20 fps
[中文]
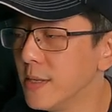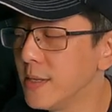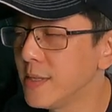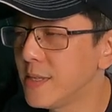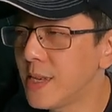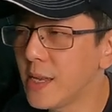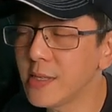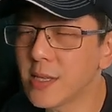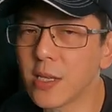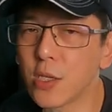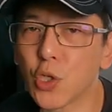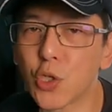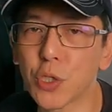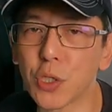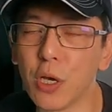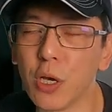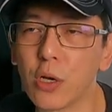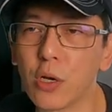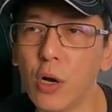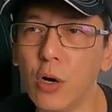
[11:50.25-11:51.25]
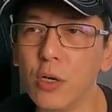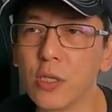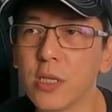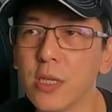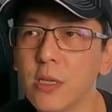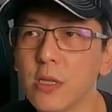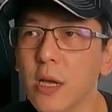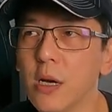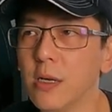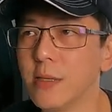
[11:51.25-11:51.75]
现在是十二公
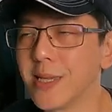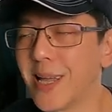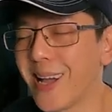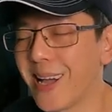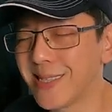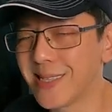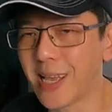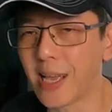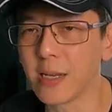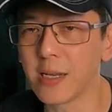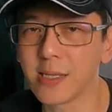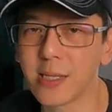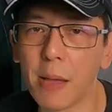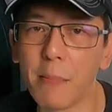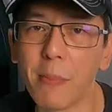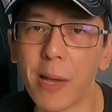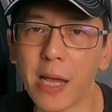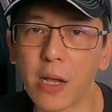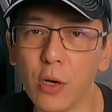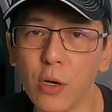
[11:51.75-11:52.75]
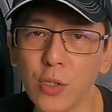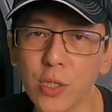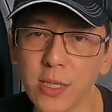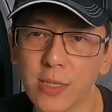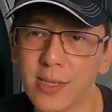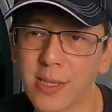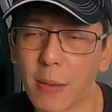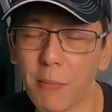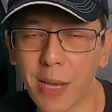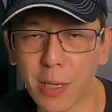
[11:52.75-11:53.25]
斤哈，大概载个三百公
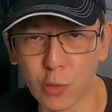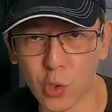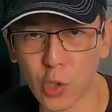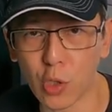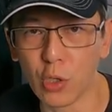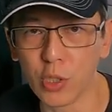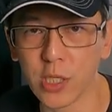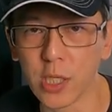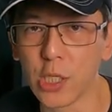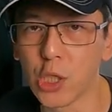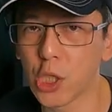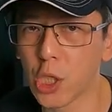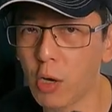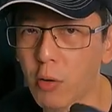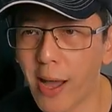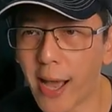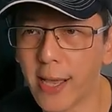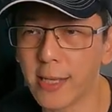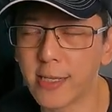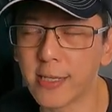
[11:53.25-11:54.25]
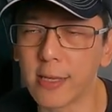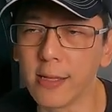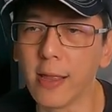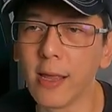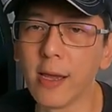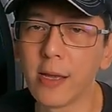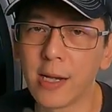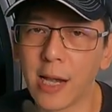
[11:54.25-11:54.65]
斤、三百五十公斤都还行。